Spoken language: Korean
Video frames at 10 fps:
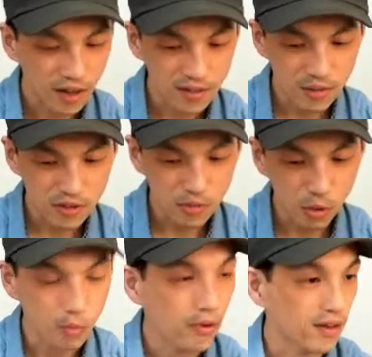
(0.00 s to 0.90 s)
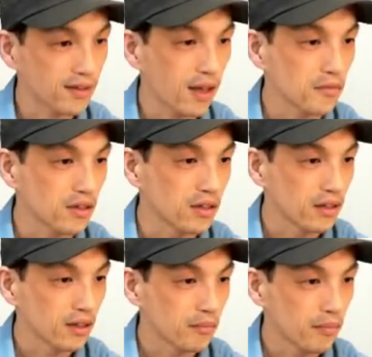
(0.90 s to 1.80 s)
35 곱하기 3은
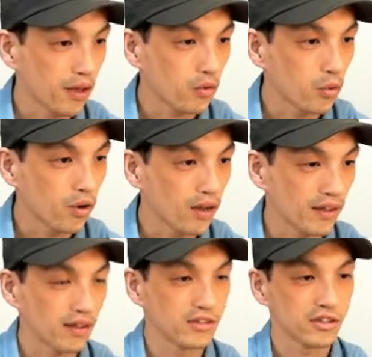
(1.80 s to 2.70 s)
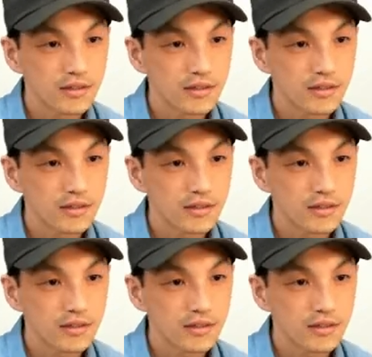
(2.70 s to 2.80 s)
105가 되겠죠.